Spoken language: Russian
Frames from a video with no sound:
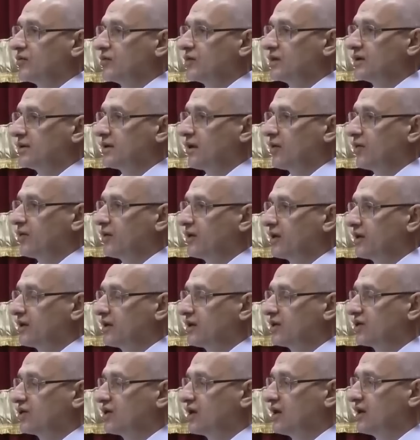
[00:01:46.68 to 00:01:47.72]
Нужно строить
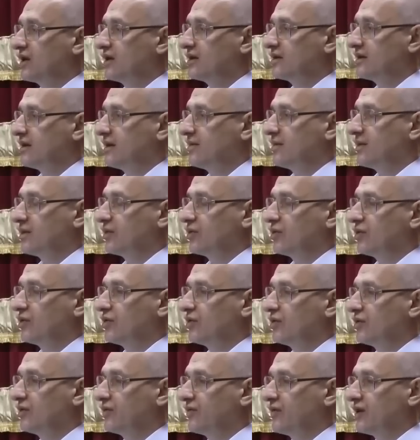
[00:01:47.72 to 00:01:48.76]
отношения с теми, кто
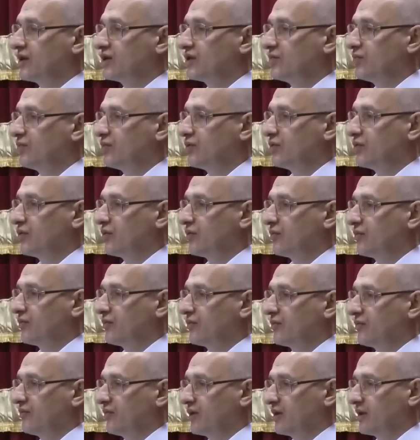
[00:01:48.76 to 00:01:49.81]
идет вашим путем.
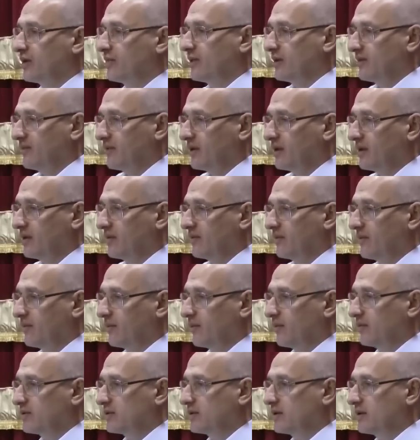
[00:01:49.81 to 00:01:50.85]
В этом ответ на
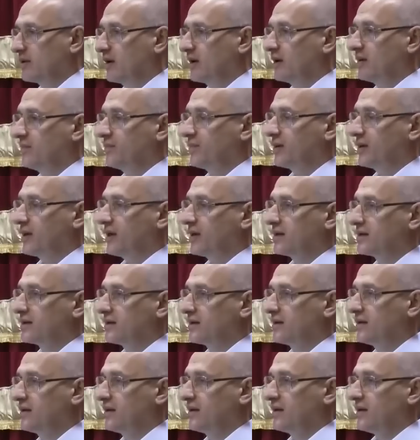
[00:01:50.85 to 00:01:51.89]
вопрос. А не
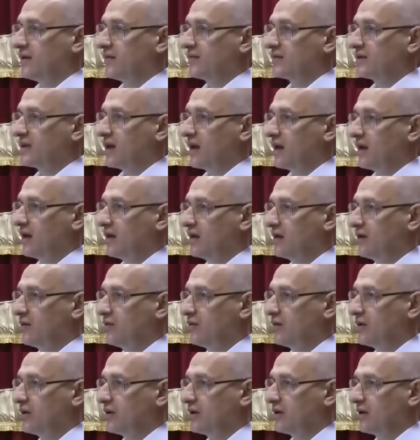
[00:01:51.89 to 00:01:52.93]
пытаться в старых
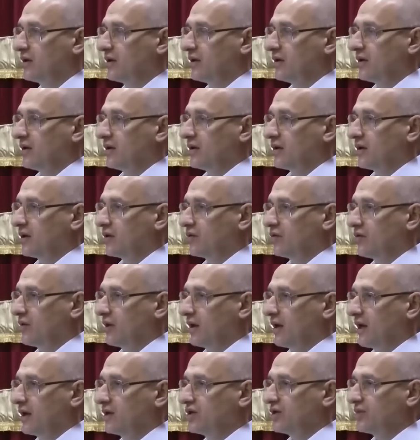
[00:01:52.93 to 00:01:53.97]
людях
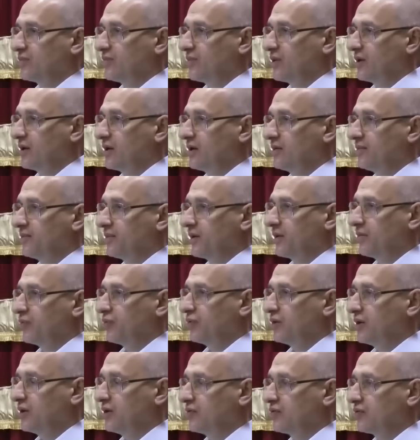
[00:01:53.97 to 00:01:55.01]
которые раньше были,
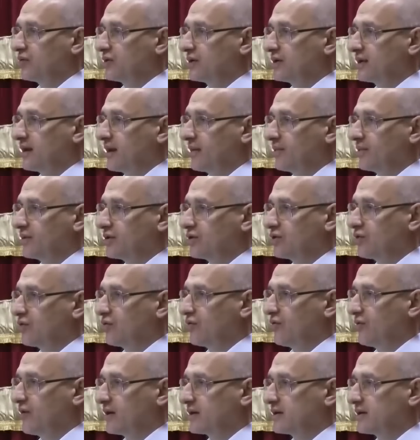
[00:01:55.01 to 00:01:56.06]
пробудить то же самое, что
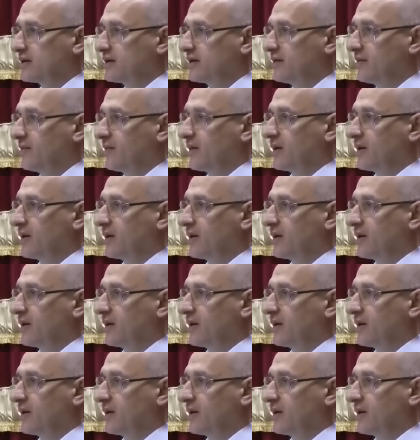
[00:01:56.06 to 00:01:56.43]
у вас.